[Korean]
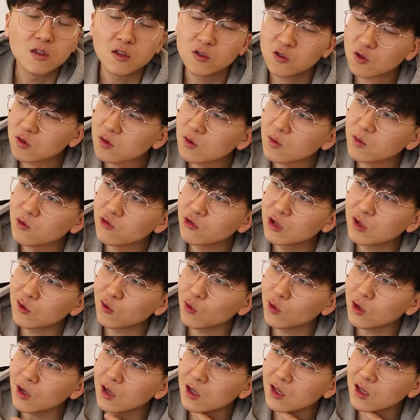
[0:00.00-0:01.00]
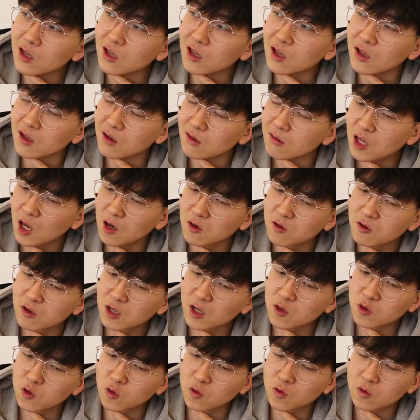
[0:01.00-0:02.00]
이 정도면 우리 또갱이
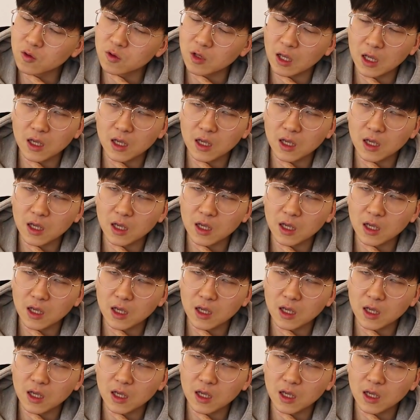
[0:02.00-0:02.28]
장려상 줘도